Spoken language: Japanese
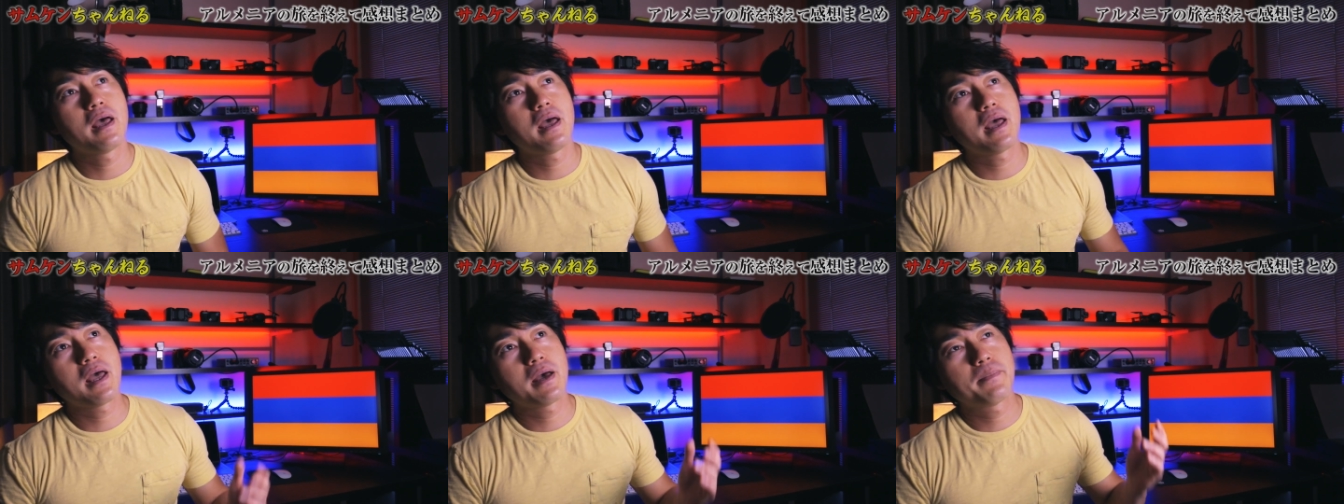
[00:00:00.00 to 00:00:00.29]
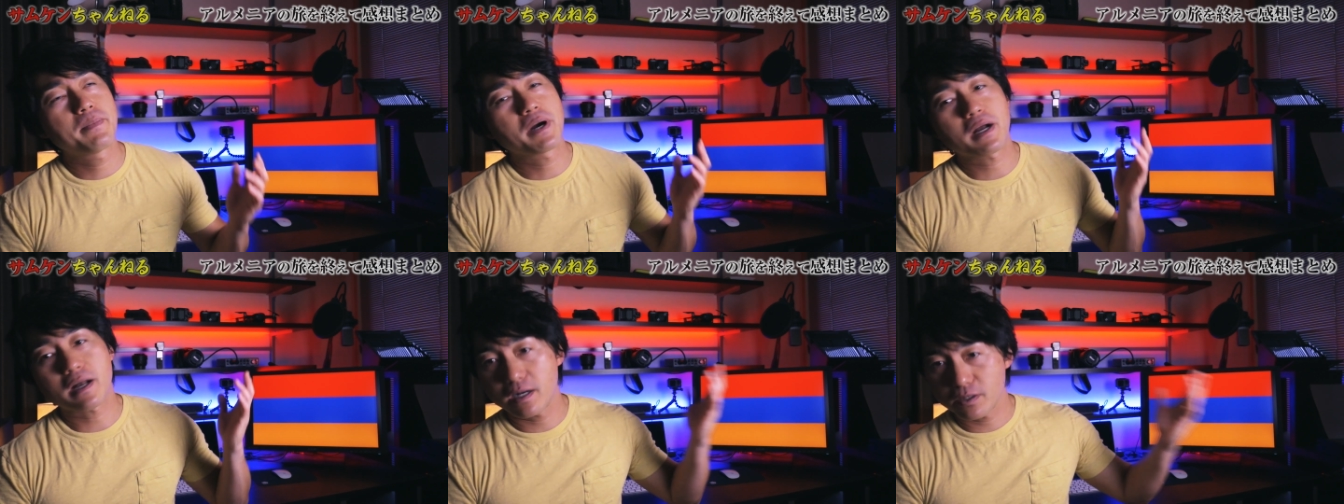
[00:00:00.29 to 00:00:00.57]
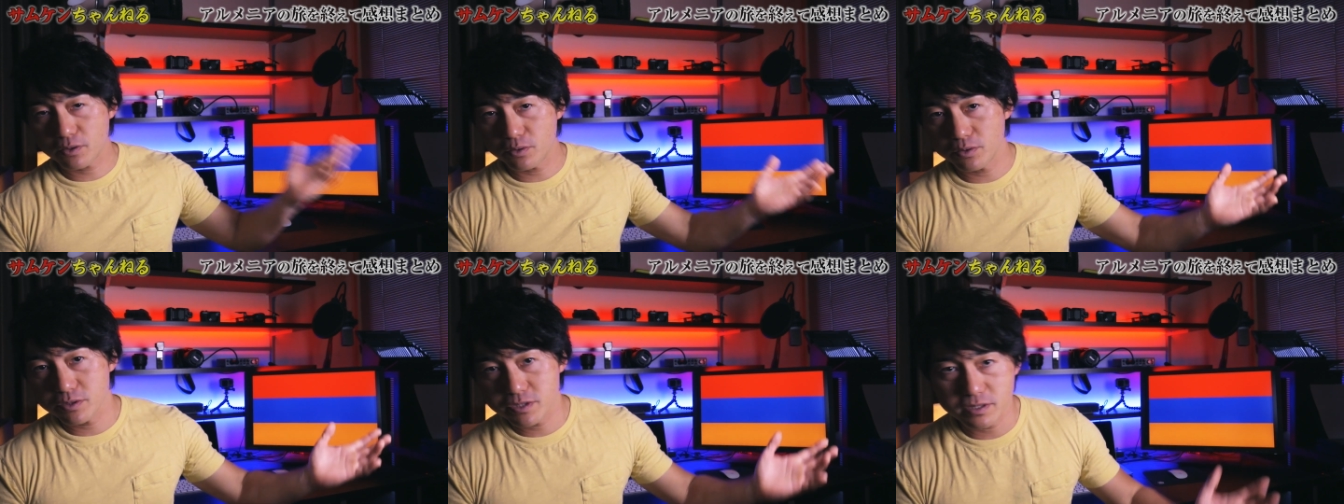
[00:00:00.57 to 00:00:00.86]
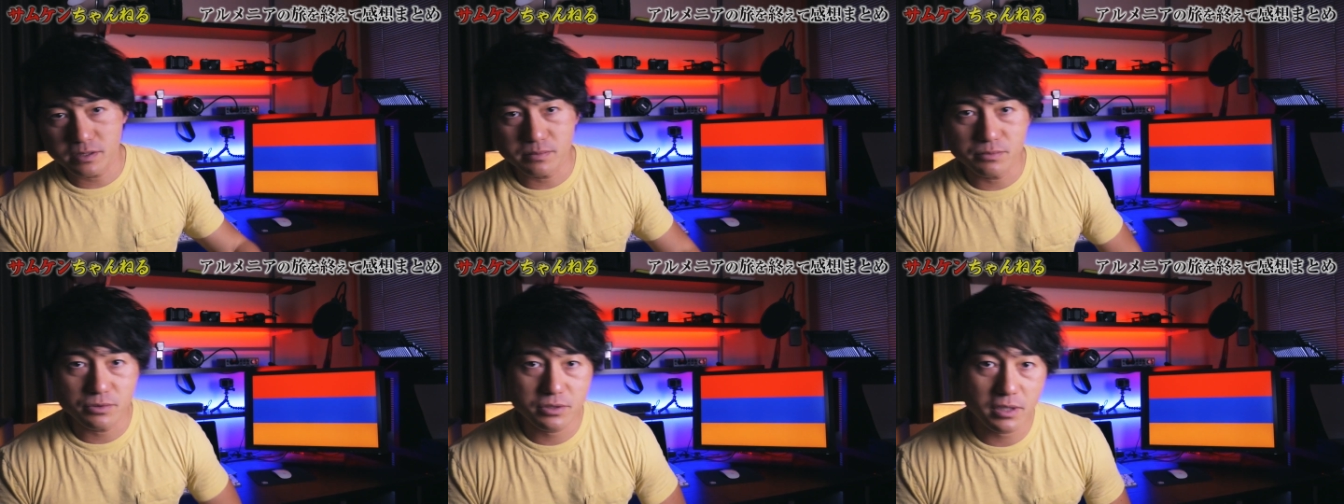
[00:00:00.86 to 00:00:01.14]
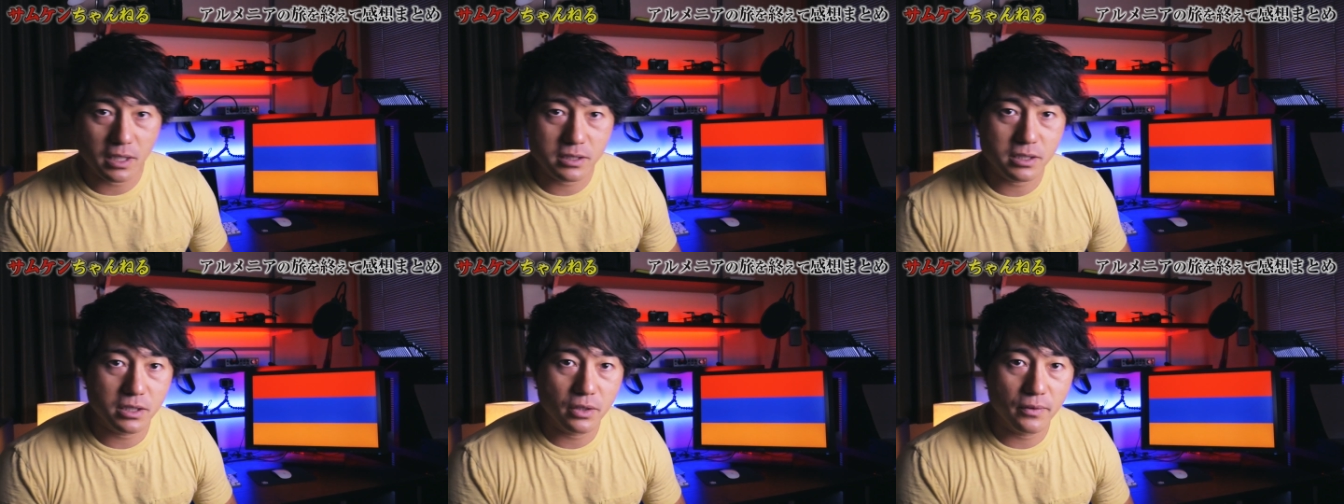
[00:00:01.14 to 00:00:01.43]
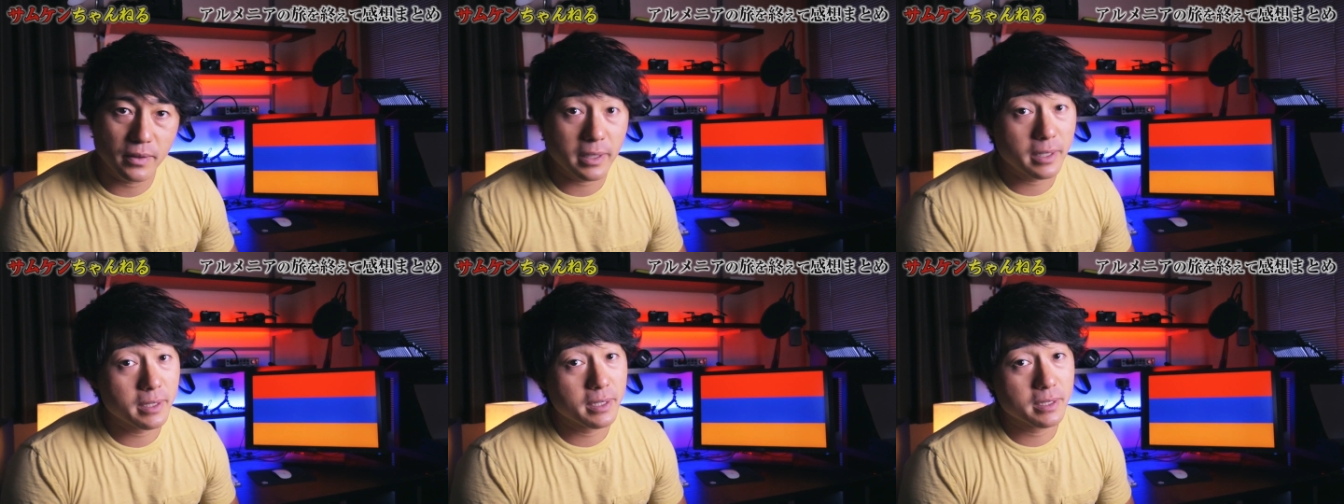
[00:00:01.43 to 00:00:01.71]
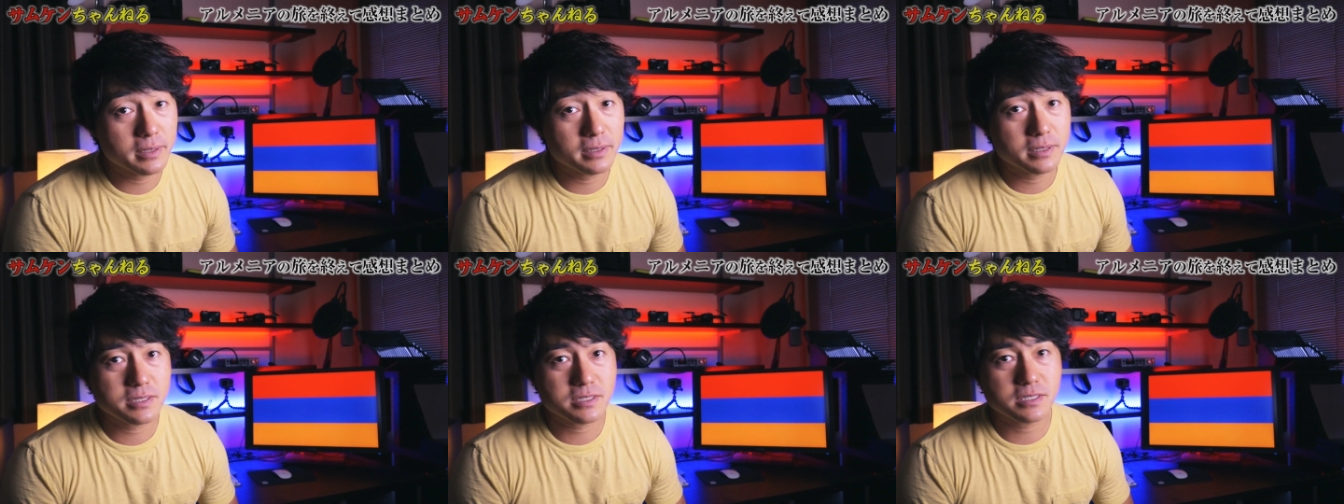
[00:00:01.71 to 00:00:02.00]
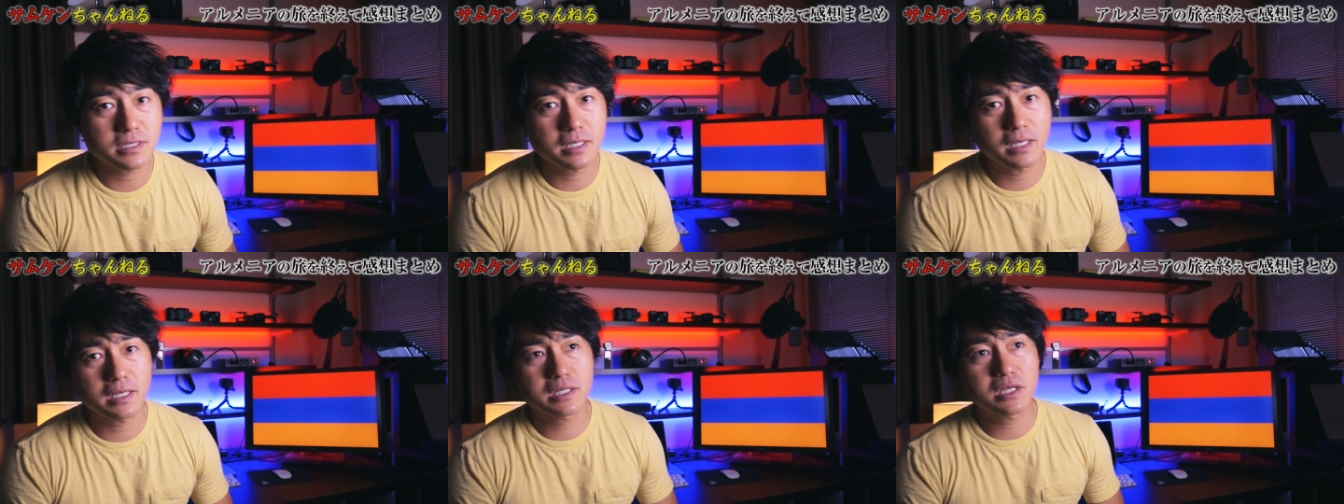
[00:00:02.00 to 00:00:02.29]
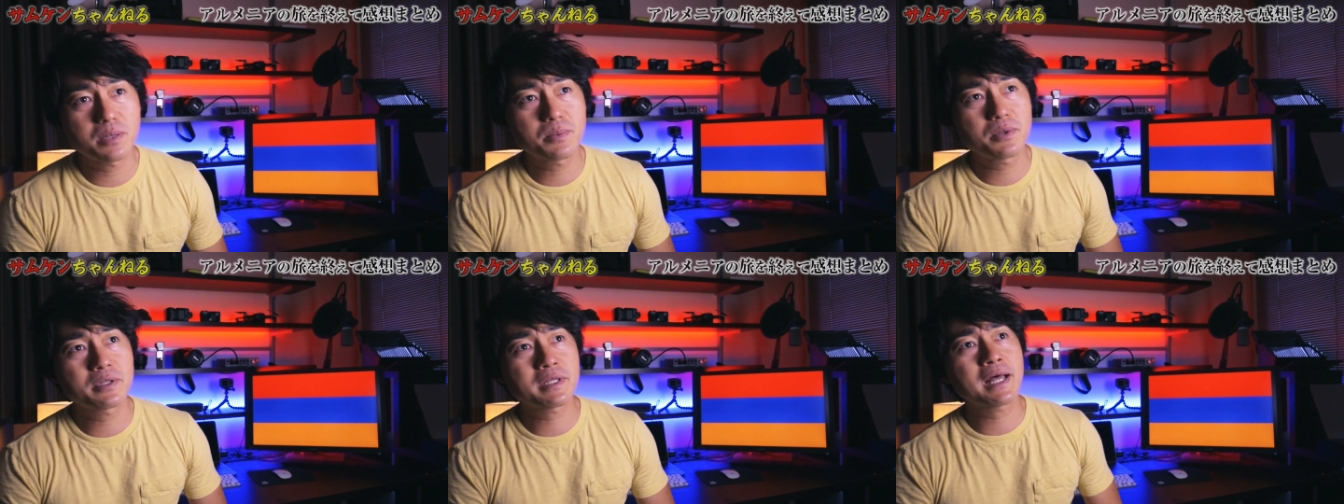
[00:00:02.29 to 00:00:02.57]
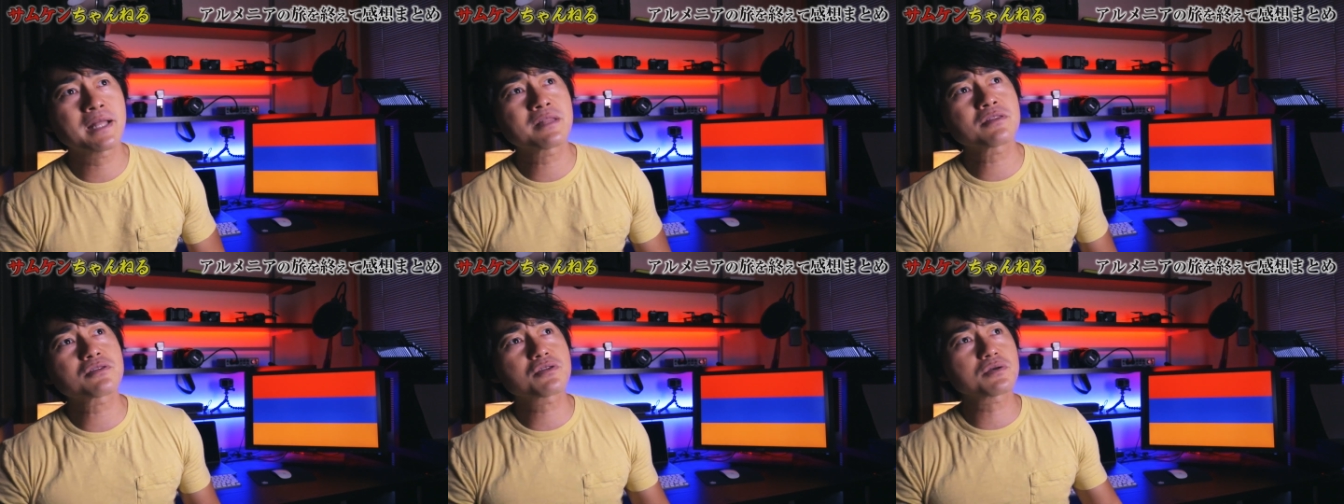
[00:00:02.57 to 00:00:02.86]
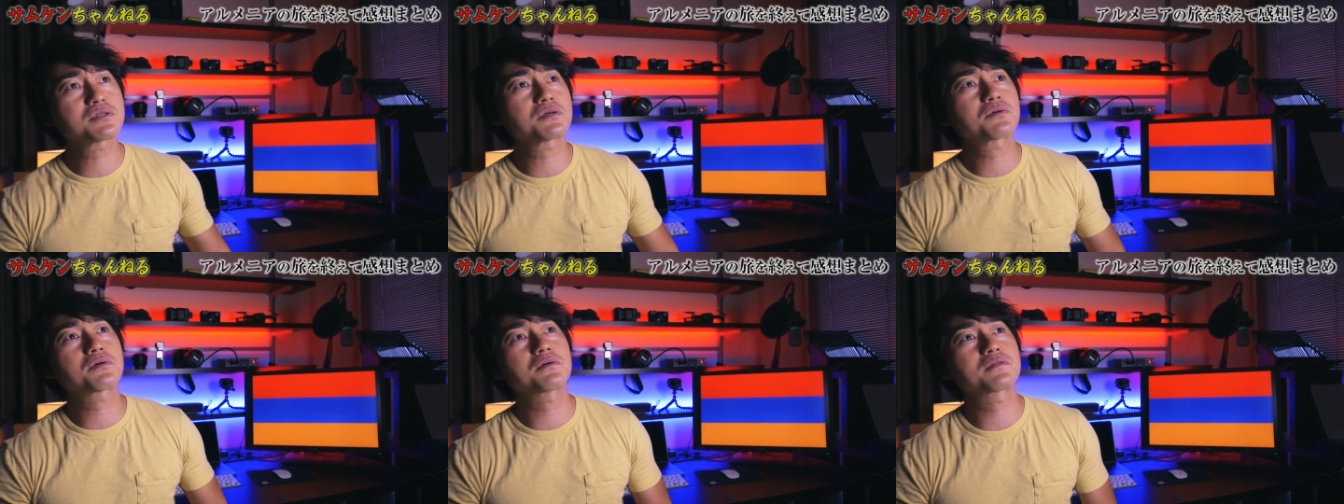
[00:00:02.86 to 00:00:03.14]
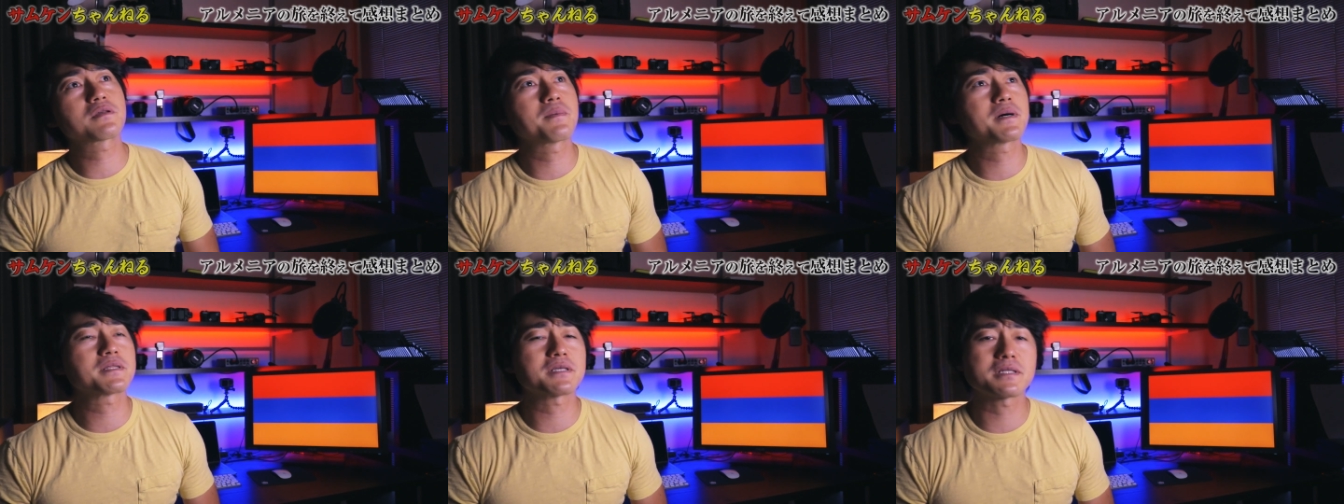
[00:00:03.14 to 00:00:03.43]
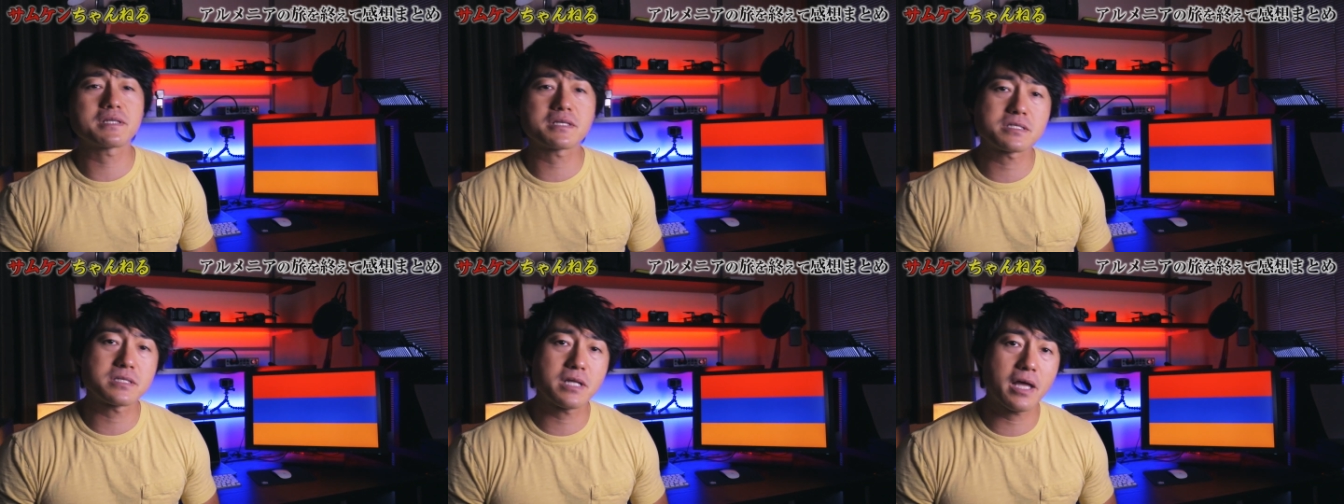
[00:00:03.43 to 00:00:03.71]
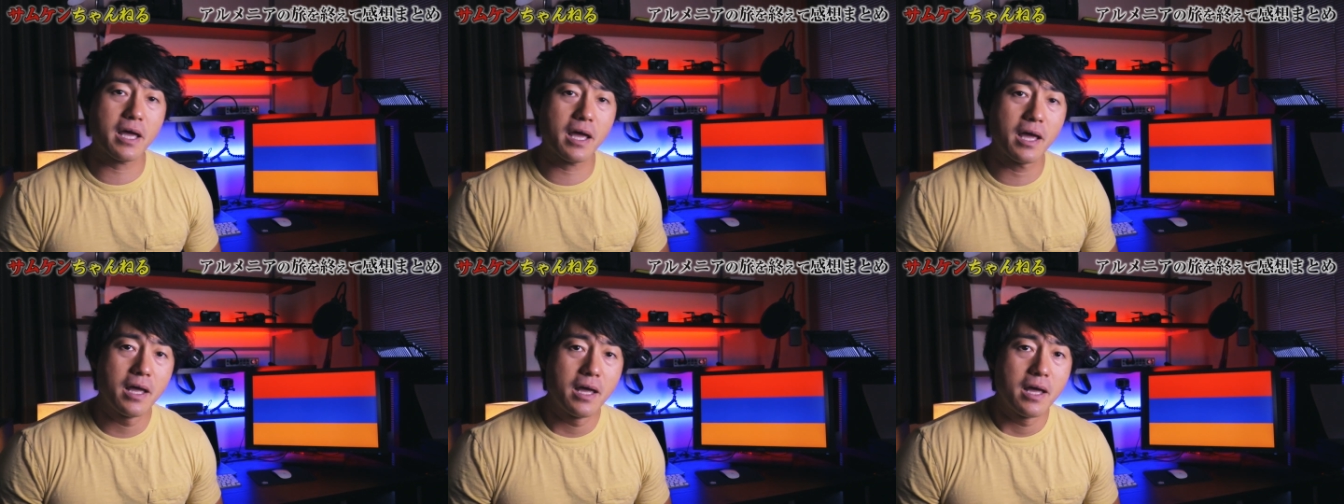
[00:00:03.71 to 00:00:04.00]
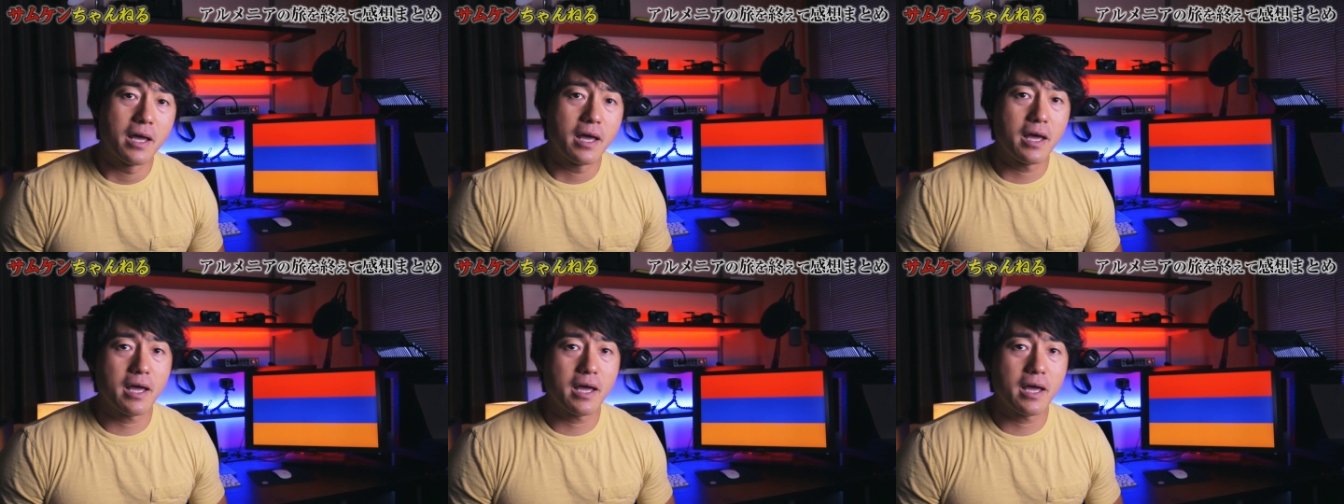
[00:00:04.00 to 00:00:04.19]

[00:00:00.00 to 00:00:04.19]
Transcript: えー、まあ観光地に向かったわけなんですけれども、なんとそこでまたですね、